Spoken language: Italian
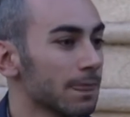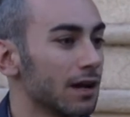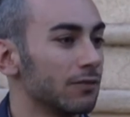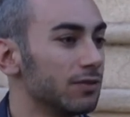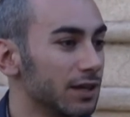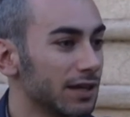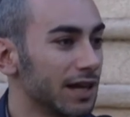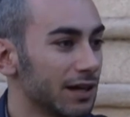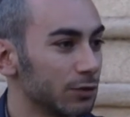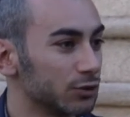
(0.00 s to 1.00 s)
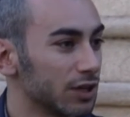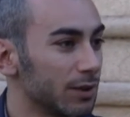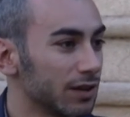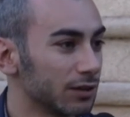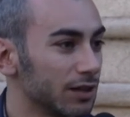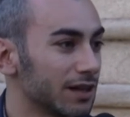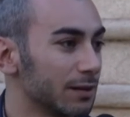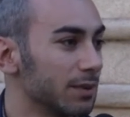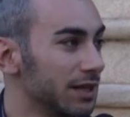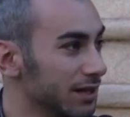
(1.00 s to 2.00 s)
affinché riusciamo a,
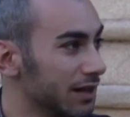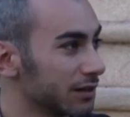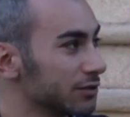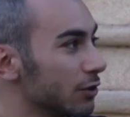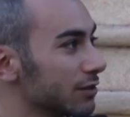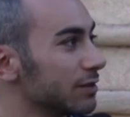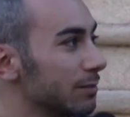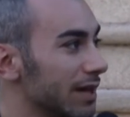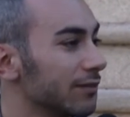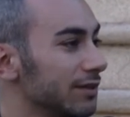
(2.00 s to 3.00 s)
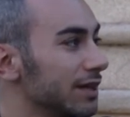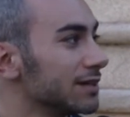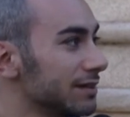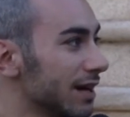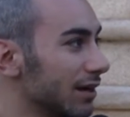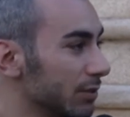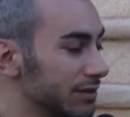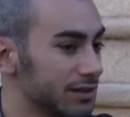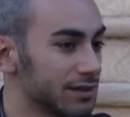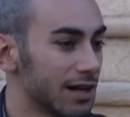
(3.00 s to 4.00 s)
reperire risorse per finanziare
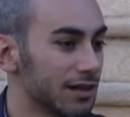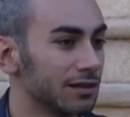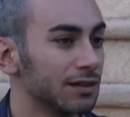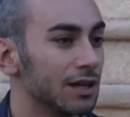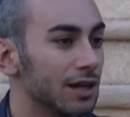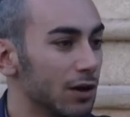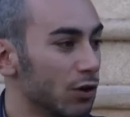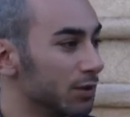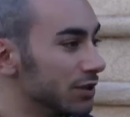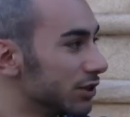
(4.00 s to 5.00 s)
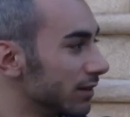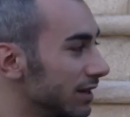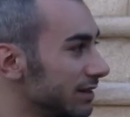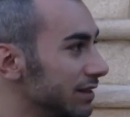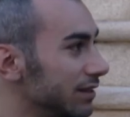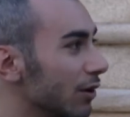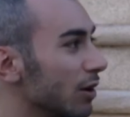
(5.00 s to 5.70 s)
quest'estate. Come diceva il sindaco